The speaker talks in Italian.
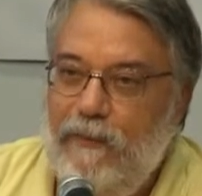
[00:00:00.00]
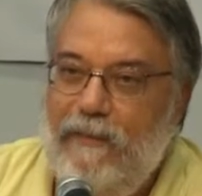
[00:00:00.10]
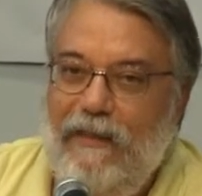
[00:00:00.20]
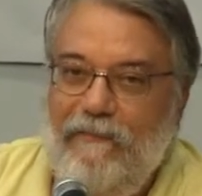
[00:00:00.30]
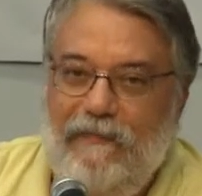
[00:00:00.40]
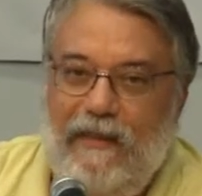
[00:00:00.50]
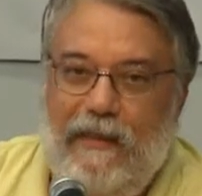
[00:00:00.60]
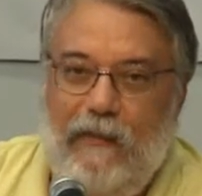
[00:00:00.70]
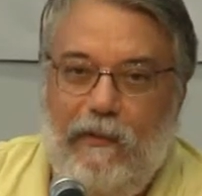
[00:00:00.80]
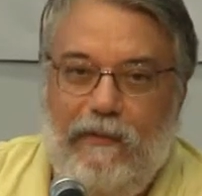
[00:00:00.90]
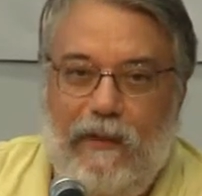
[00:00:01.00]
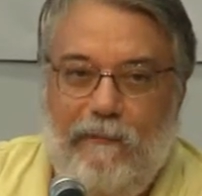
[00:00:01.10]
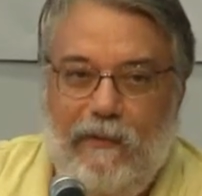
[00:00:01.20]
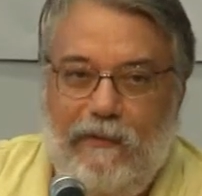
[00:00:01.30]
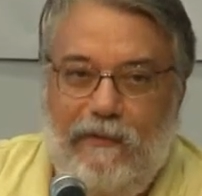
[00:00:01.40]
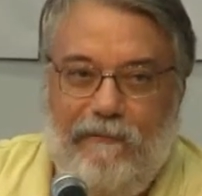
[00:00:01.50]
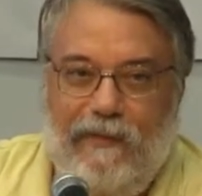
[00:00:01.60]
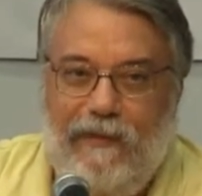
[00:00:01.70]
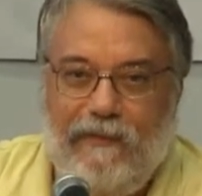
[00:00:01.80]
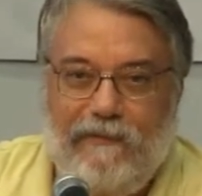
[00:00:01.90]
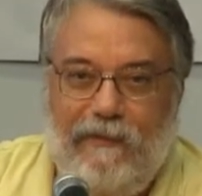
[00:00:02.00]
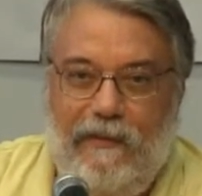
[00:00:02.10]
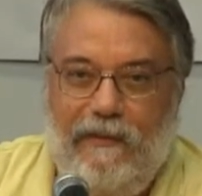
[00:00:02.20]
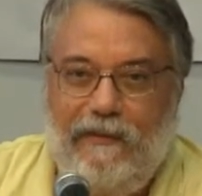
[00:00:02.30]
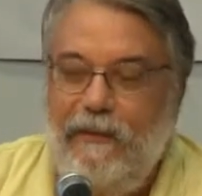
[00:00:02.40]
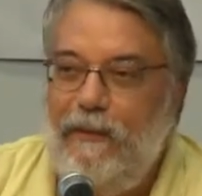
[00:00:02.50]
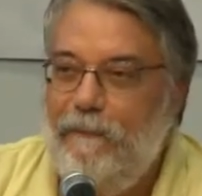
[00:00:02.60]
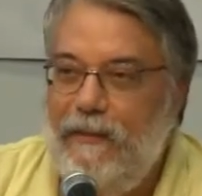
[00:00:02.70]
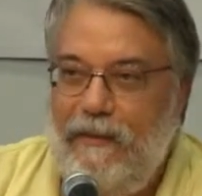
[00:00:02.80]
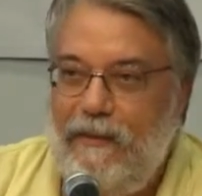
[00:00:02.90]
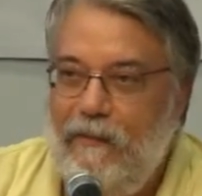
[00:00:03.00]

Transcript: potrei farlo in tre modi diversi il tema, eh?